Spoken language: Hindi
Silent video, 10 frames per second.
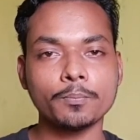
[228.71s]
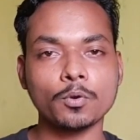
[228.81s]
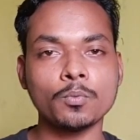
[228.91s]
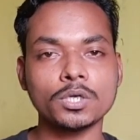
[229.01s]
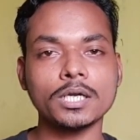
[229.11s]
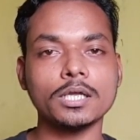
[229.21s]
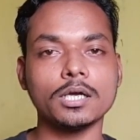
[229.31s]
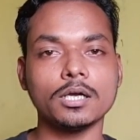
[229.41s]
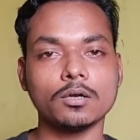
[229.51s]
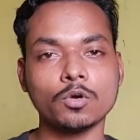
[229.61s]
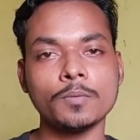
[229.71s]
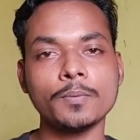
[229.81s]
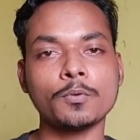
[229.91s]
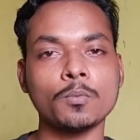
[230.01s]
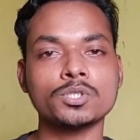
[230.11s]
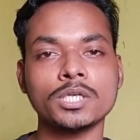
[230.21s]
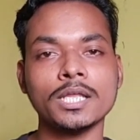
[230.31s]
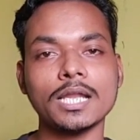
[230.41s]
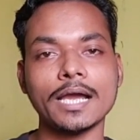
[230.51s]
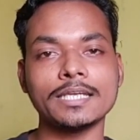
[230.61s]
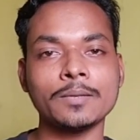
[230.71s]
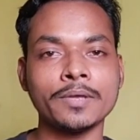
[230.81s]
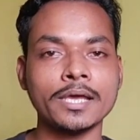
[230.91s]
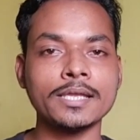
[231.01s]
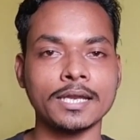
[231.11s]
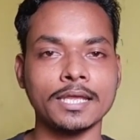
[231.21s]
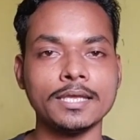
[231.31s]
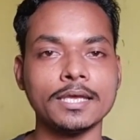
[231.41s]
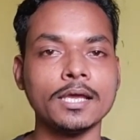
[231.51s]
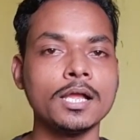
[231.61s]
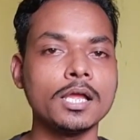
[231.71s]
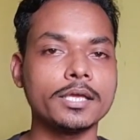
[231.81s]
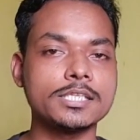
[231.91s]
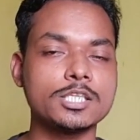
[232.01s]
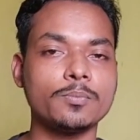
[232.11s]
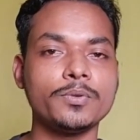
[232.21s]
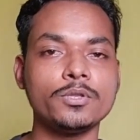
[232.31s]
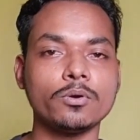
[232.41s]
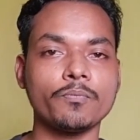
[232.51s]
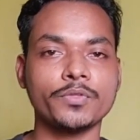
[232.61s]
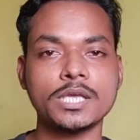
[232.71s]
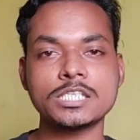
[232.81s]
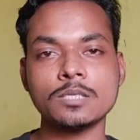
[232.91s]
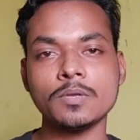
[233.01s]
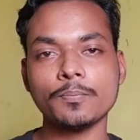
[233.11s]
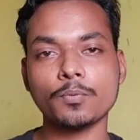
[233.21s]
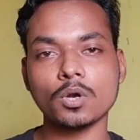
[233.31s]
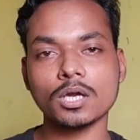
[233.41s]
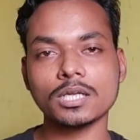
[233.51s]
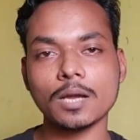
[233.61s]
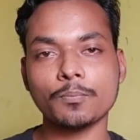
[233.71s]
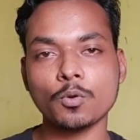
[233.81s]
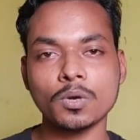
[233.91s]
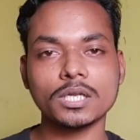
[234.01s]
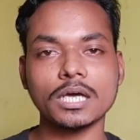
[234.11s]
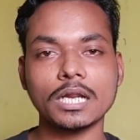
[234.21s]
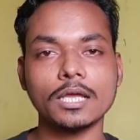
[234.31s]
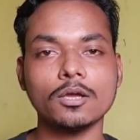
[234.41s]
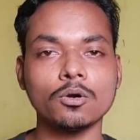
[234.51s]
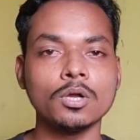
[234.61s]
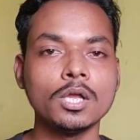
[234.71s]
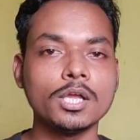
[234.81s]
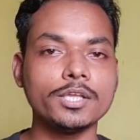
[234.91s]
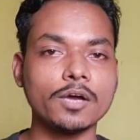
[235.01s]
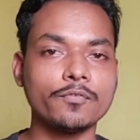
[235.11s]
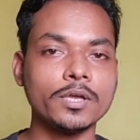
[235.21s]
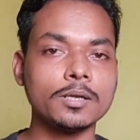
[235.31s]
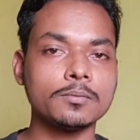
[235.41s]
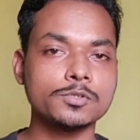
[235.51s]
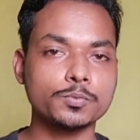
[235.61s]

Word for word: प्रोमोटेड कोई भी प्रोमोशनल आइटम है या नहीं है किसी वीडियो किसी भी प्रोडक्ट का प्रोमोट कर रहे हो या फिर